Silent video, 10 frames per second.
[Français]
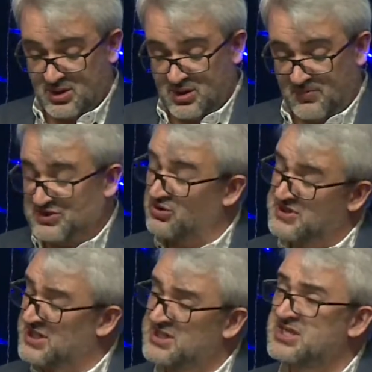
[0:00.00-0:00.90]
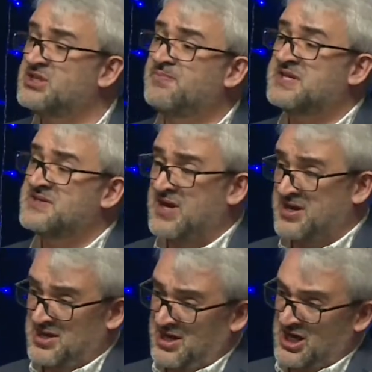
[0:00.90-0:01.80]
Parce que c'est ce qui se
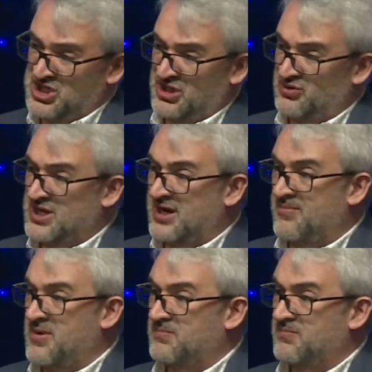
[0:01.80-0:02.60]
passa à Jérusalem.